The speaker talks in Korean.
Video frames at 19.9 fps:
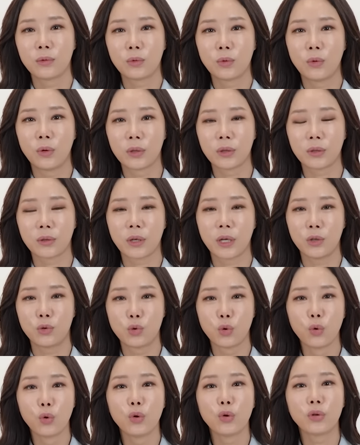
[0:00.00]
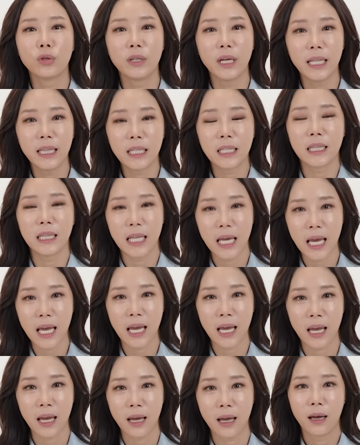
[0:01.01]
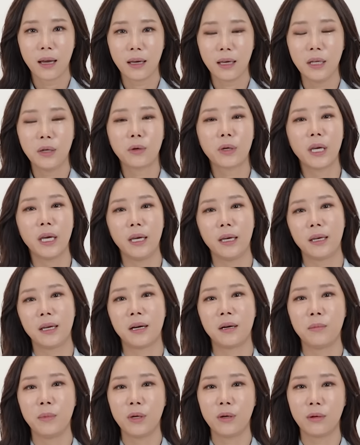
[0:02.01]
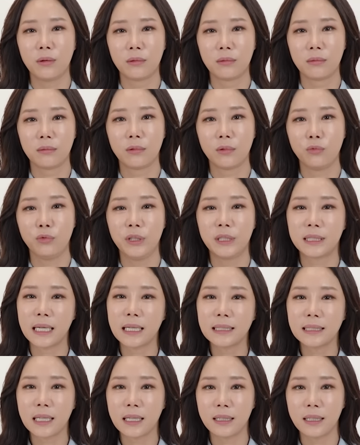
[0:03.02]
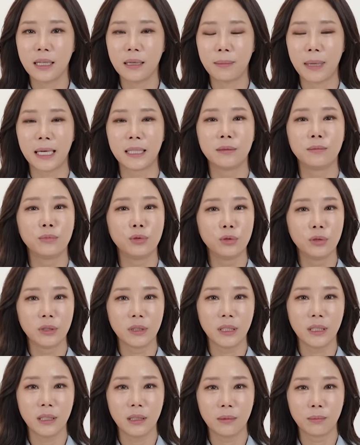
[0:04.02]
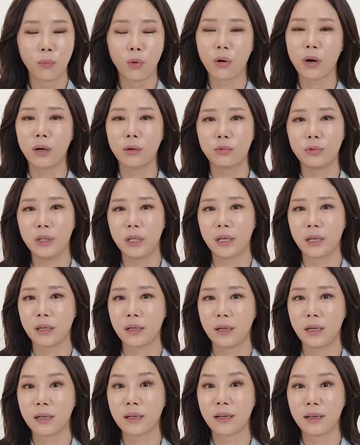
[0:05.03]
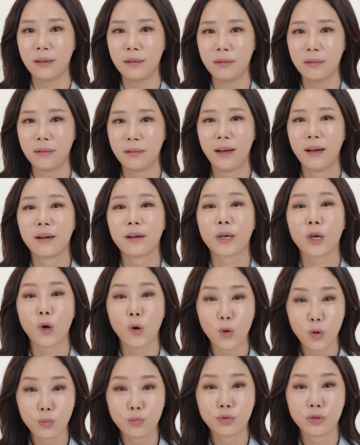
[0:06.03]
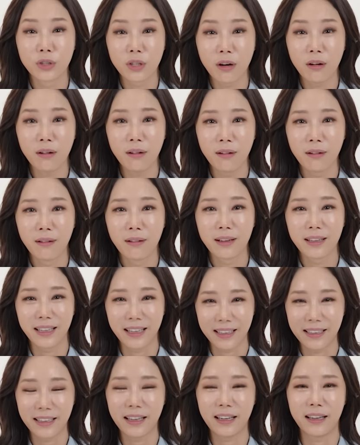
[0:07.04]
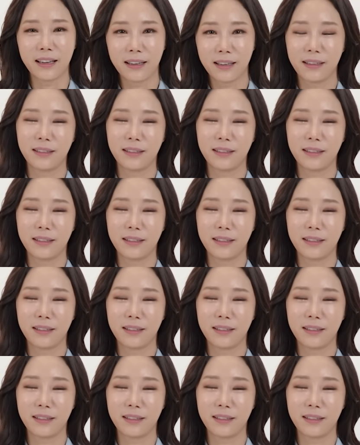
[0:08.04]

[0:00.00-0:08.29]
또 어떻게 조율을 했는데 이렇게 얘기하면 위 상사나 많은 분들이 뭐라고 이야기를 할까요? 결론부터 얘기해.